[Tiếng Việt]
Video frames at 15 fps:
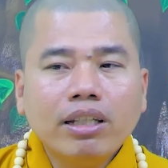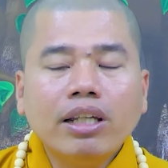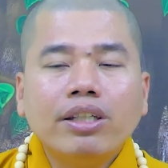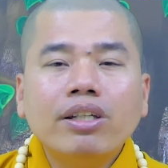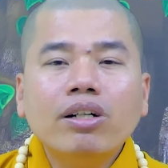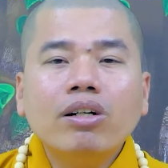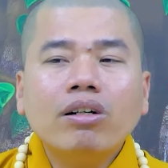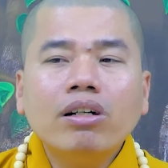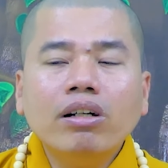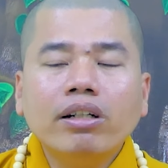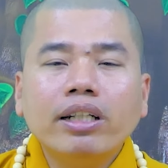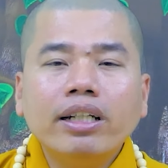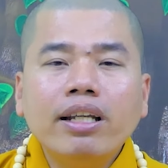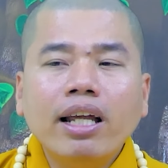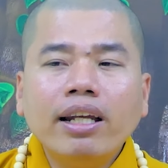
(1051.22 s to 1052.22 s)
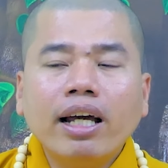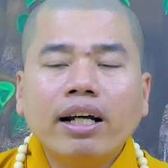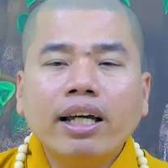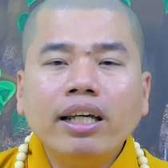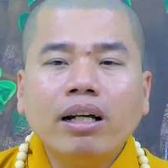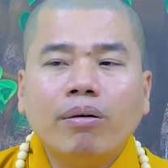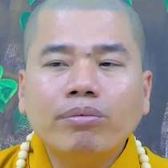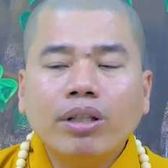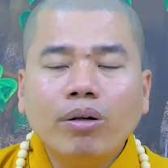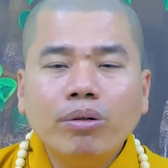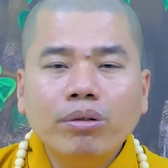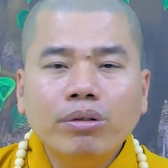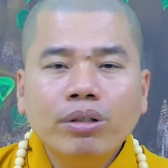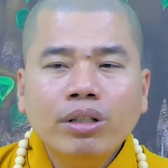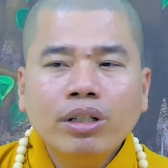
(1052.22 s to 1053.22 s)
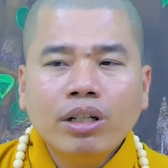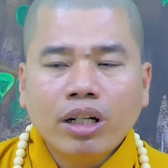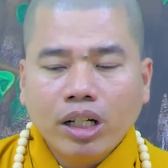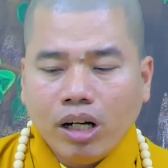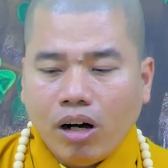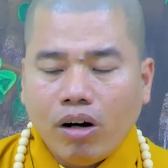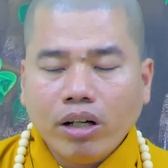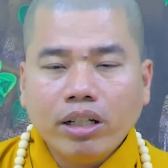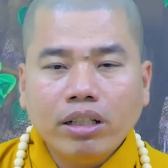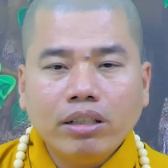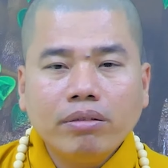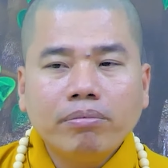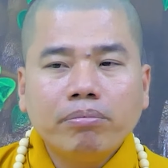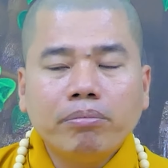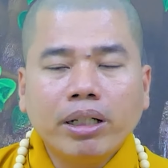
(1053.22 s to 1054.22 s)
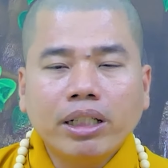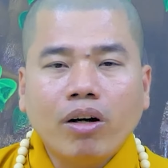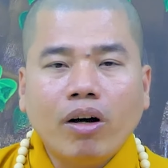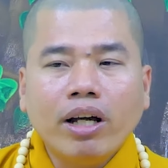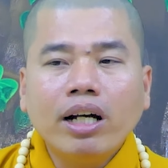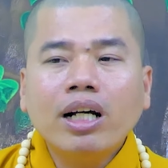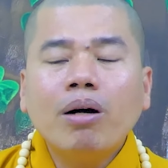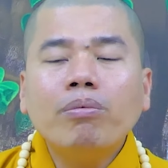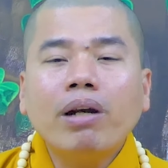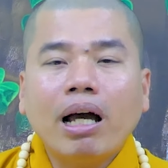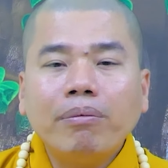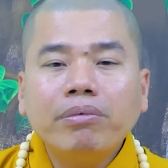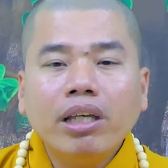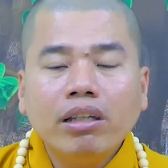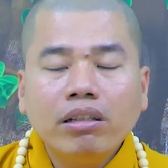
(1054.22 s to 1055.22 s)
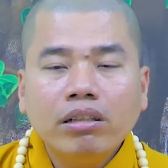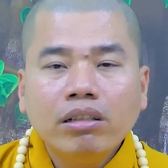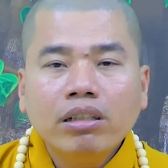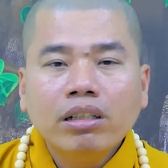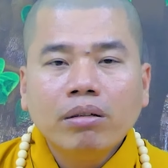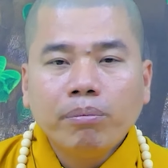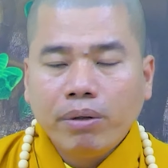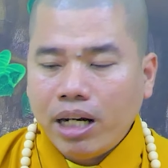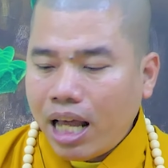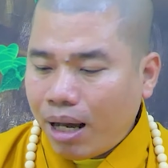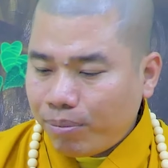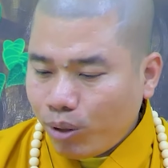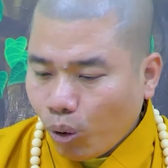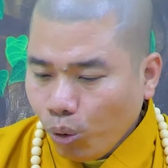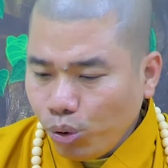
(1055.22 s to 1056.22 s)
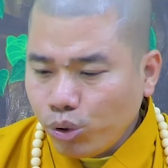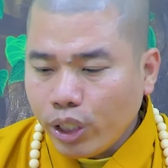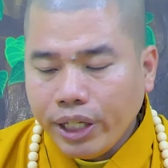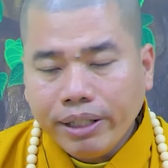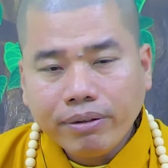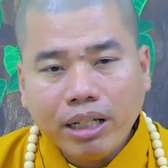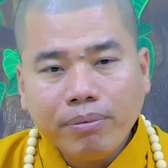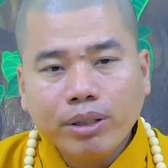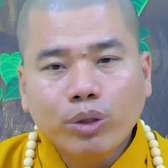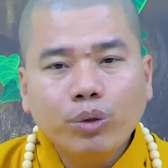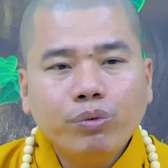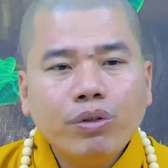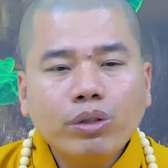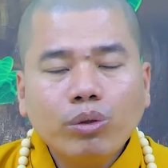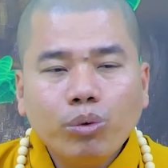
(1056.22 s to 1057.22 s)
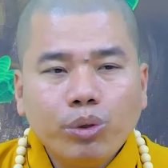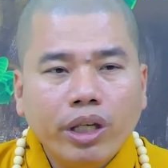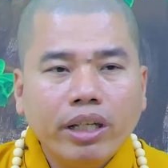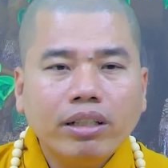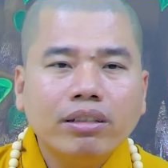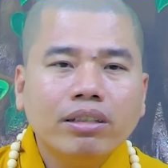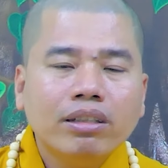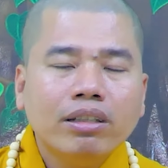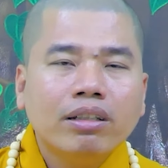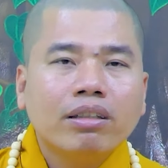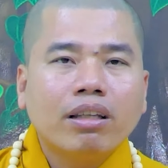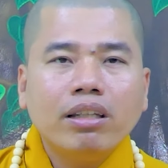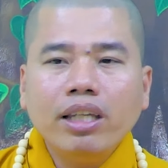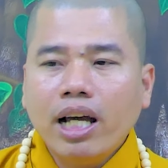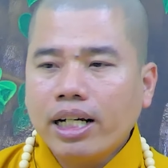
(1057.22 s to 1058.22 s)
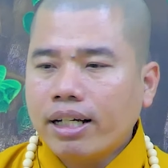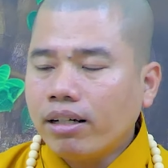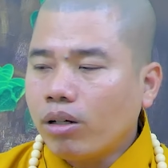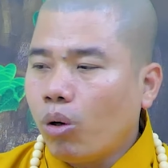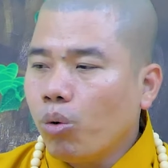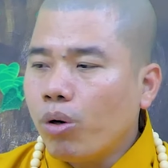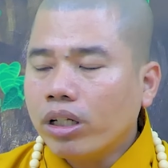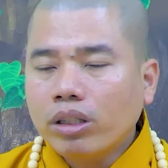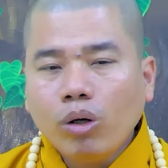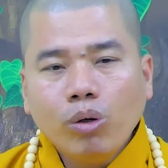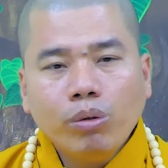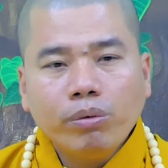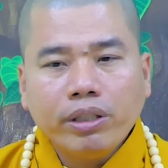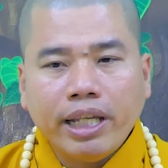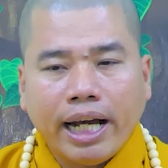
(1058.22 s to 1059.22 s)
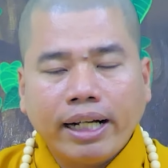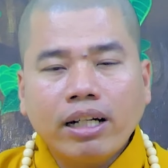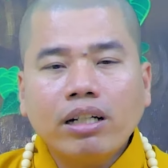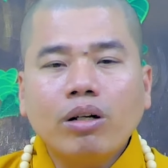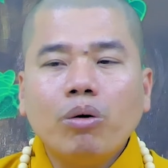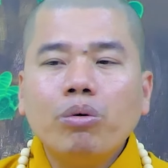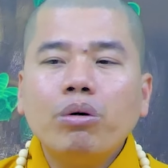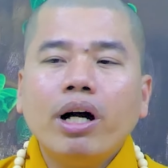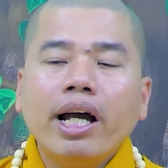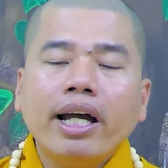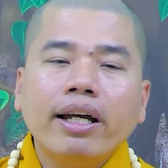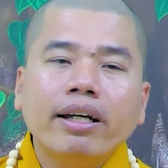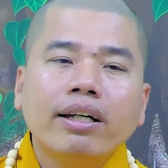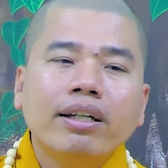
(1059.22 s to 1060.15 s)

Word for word: vì chưa có người đi đến đăng ký cộng tu ngồi mình ngồi ở không làm gì mình làm đủ chuyện để mình tu phước tu duyên tới giờ các cụ qua tu dẫn các cụ qua